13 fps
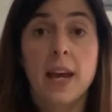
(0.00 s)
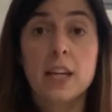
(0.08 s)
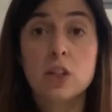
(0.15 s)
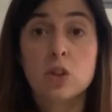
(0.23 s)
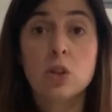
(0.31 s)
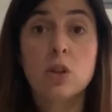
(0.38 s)

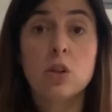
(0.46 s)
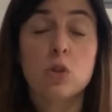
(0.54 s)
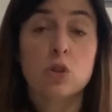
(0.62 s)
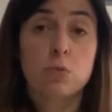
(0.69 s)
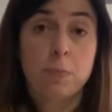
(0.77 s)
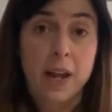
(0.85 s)
Esto
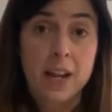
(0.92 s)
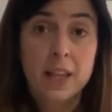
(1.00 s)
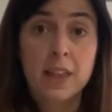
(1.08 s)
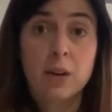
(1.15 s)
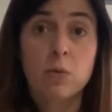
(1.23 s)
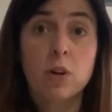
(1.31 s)
nos
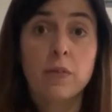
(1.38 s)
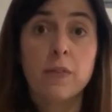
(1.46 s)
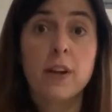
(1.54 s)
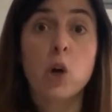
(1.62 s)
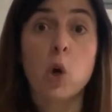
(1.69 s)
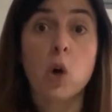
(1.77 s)
parece un
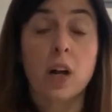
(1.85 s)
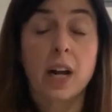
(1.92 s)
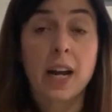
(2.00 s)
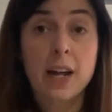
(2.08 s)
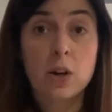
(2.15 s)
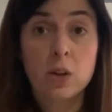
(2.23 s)
reflejo
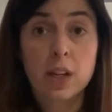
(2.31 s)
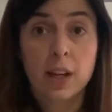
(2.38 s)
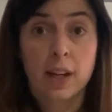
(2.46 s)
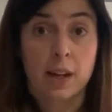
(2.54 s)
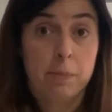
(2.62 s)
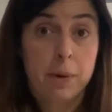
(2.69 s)
claro
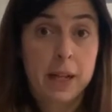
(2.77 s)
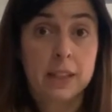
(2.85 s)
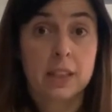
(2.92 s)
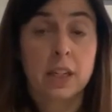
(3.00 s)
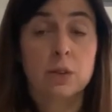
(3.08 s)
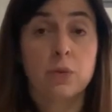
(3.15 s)
de que el
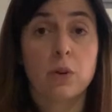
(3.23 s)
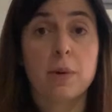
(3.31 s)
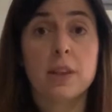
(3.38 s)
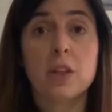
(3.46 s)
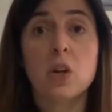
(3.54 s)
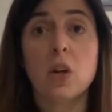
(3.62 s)
plan de
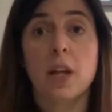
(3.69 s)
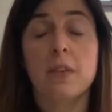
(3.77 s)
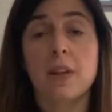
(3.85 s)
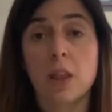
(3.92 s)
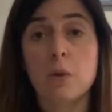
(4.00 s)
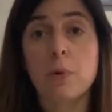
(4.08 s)
transformación
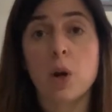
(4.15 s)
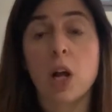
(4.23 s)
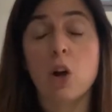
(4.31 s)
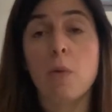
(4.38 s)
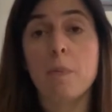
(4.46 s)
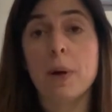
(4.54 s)
lanzado por
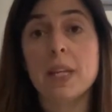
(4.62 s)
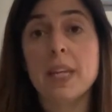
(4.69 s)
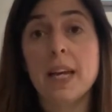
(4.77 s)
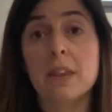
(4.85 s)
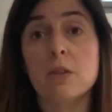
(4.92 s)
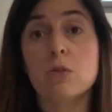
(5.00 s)
la
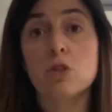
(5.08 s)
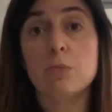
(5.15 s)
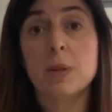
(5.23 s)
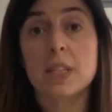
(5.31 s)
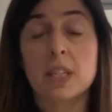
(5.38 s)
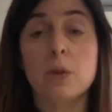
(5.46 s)
compañía hace
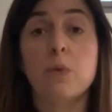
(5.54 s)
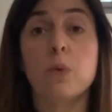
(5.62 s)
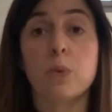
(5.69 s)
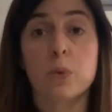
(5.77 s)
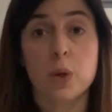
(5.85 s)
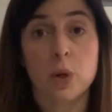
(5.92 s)
unos meses
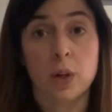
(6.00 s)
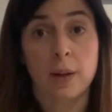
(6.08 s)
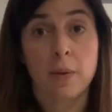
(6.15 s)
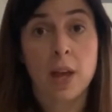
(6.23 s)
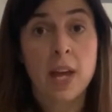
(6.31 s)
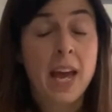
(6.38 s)
funciona.